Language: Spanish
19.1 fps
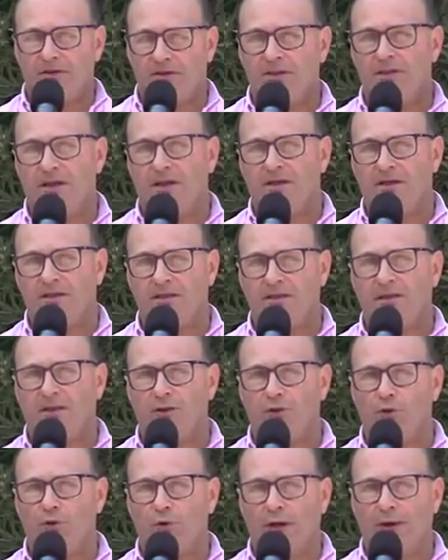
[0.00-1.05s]
sigue
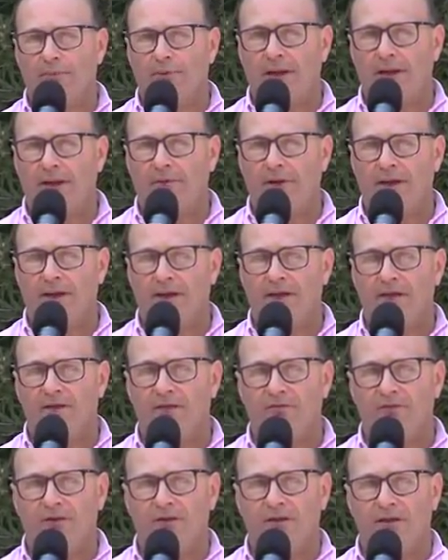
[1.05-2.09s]
existiendo una palabra que
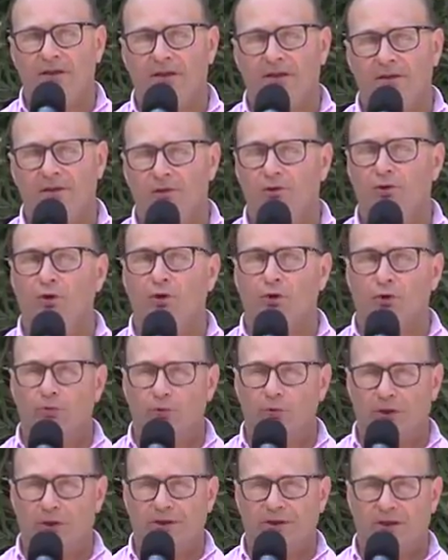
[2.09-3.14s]
define todo
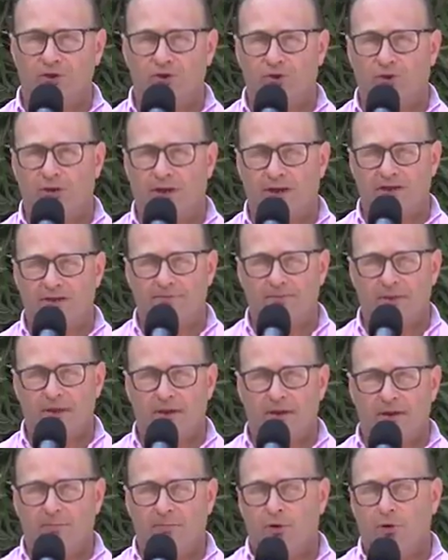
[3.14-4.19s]
por estas horas,
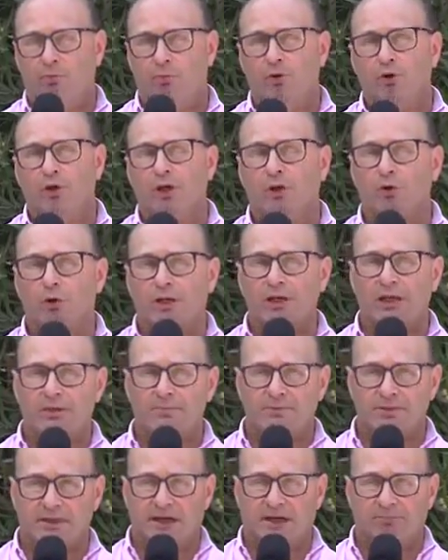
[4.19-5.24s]
por lo menos que lo
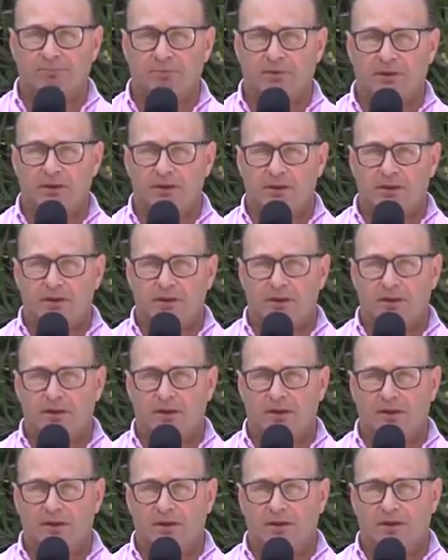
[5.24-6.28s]
eclipsa,
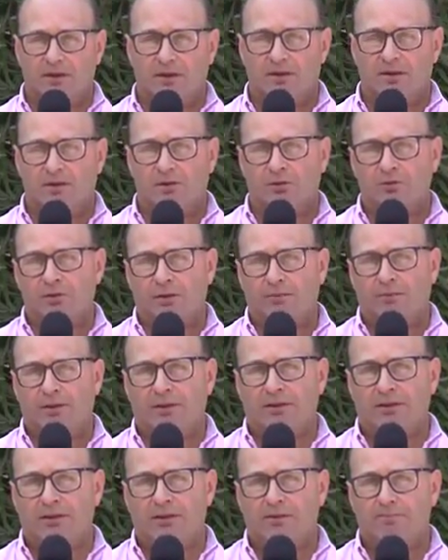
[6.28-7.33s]
que
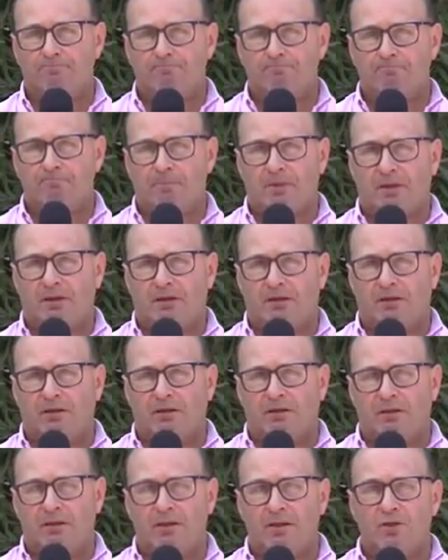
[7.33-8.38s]
obviamente
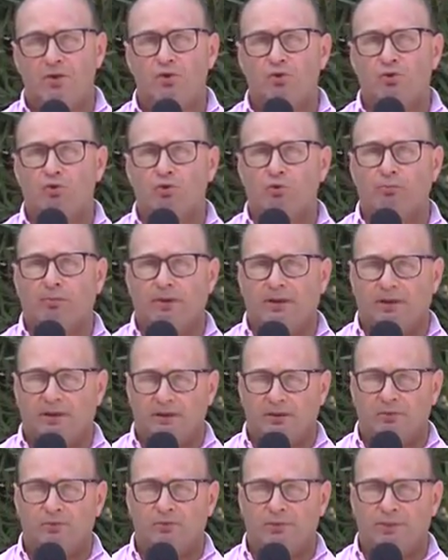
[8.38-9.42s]
insume
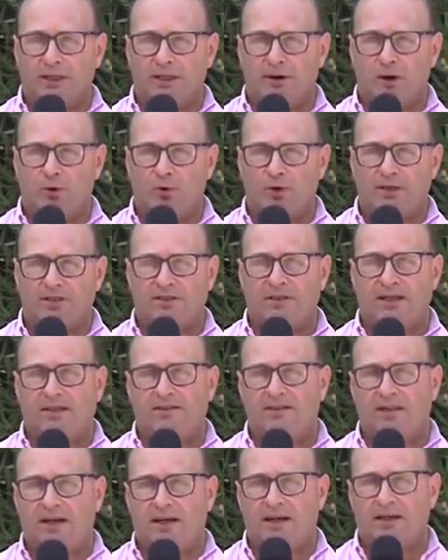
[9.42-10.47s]
un trabajo extra
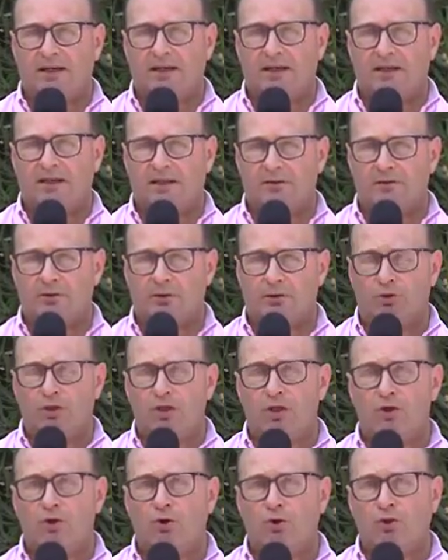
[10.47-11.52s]
tranquera dentro
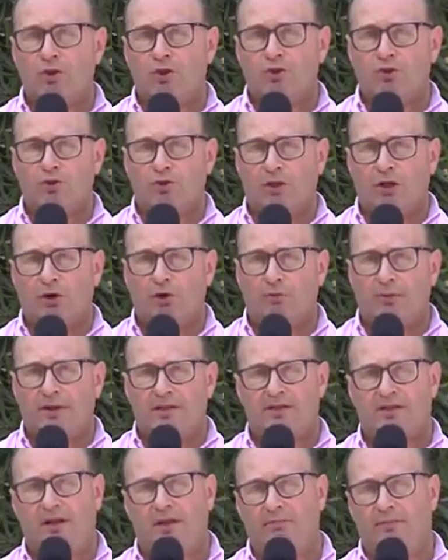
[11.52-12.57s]
y condiciona
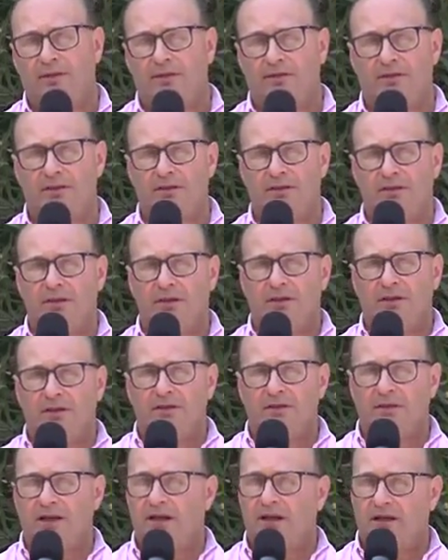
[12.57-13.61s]
comercialmente
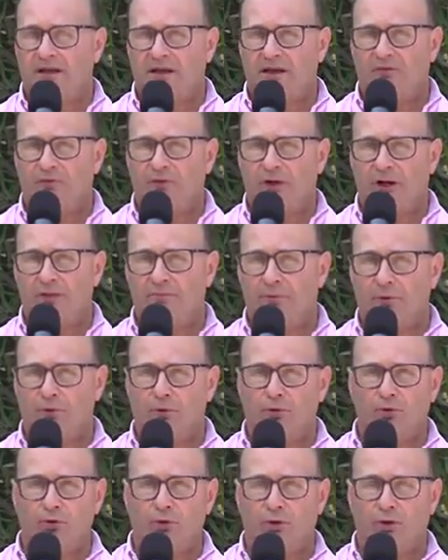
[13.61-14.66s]
tranquera fuera del
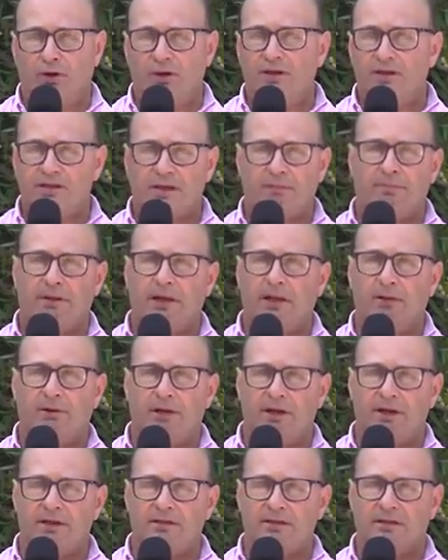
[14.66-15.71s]
productor. Esa
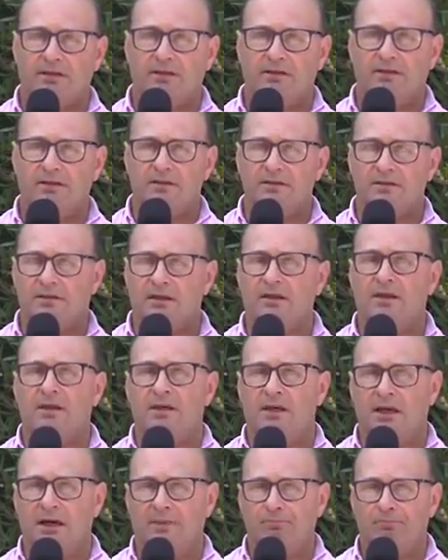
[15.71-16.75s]
palabra es
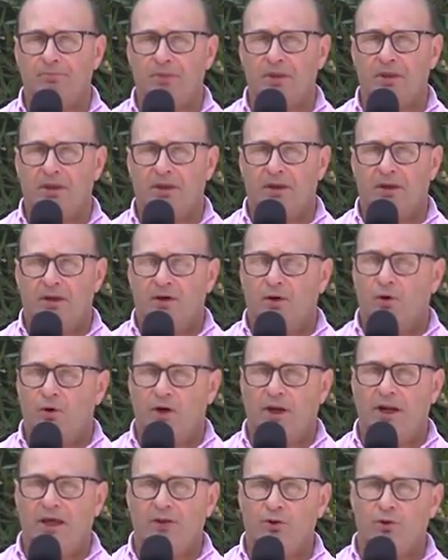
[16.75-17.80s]
sequía.
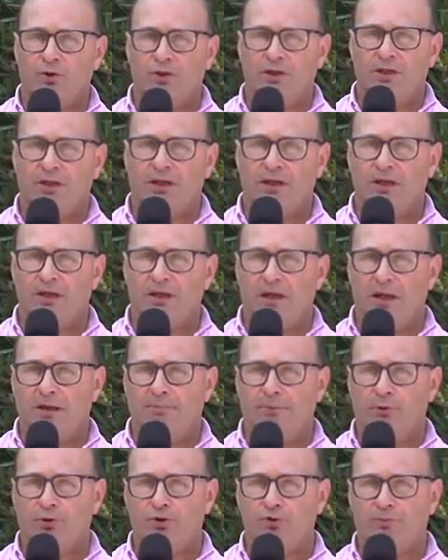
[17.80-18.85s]
Ojalá Dios quiera que en
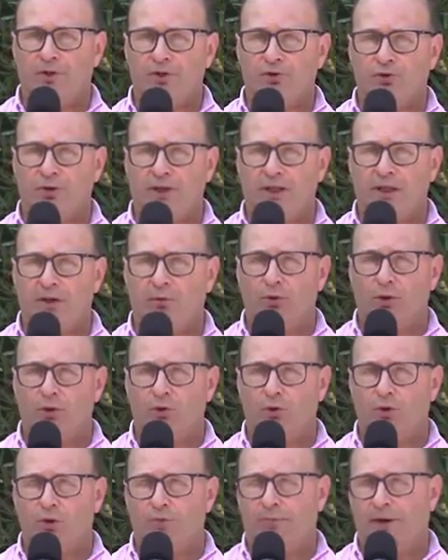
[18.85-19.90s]
las próximas horas, de acuerdo
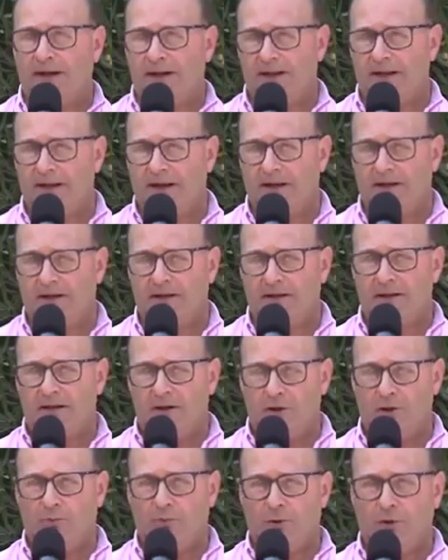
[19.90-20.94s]
a lo que marcan
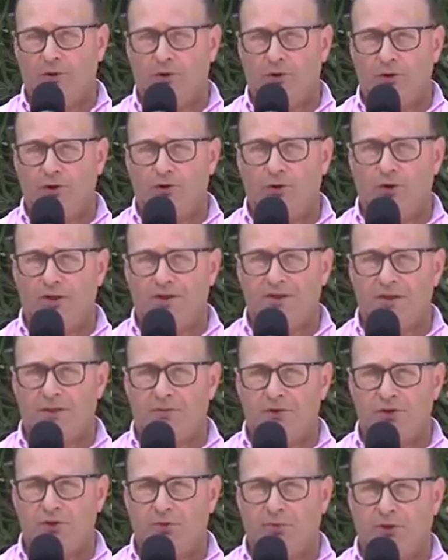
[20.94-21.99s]
los pronósticos del
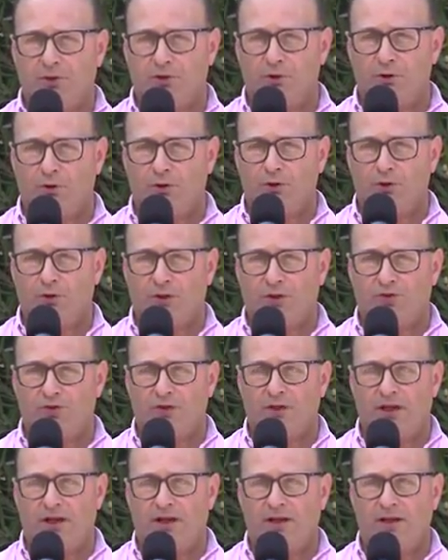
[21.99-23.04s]
Servicio Meteorológico
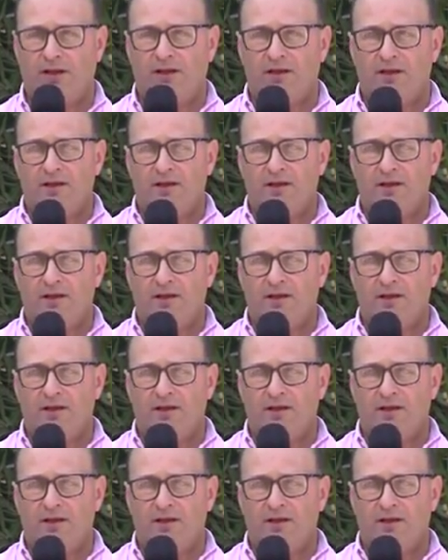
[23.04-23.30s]
Nacional,